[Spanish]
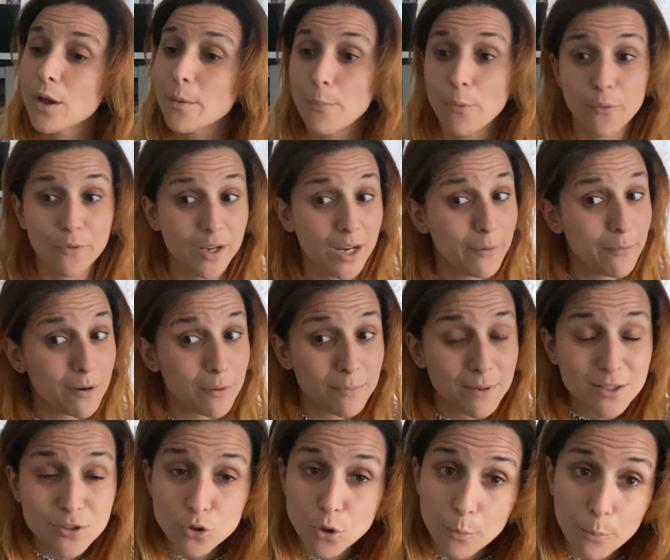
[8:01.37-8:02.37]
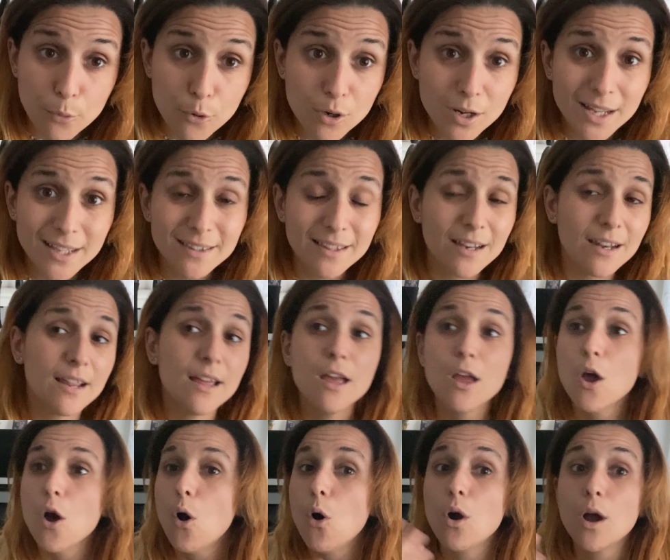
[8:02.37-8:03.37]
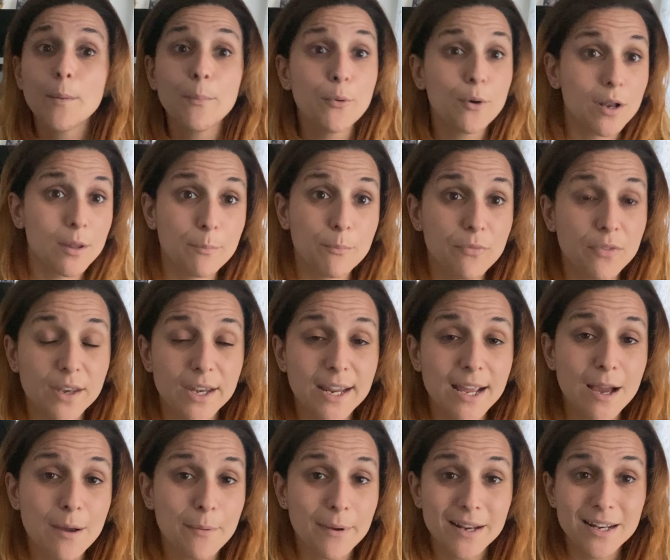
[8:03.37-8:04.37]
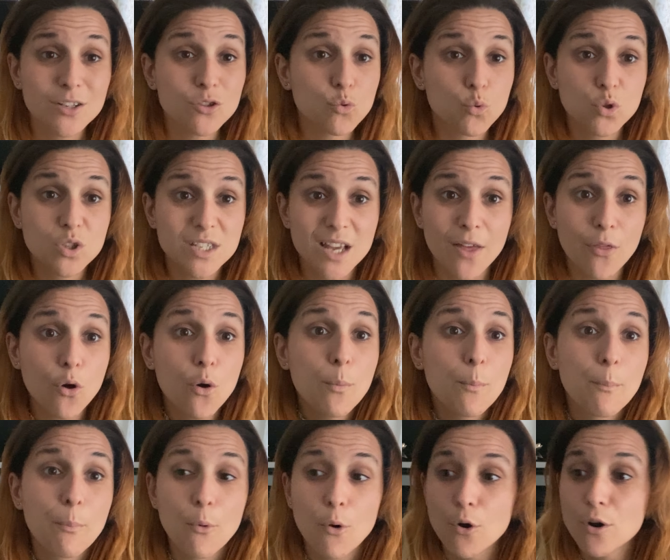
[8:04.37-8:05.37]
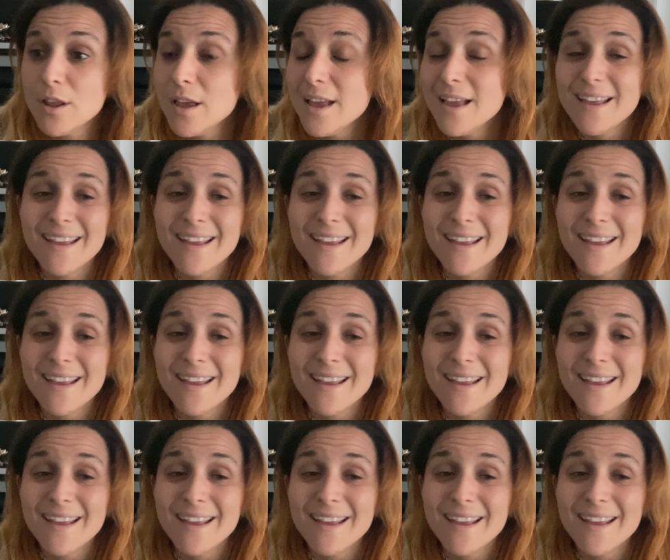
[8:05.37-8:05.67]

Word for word: que podría haber visto por la tele o que podría haber escuchado por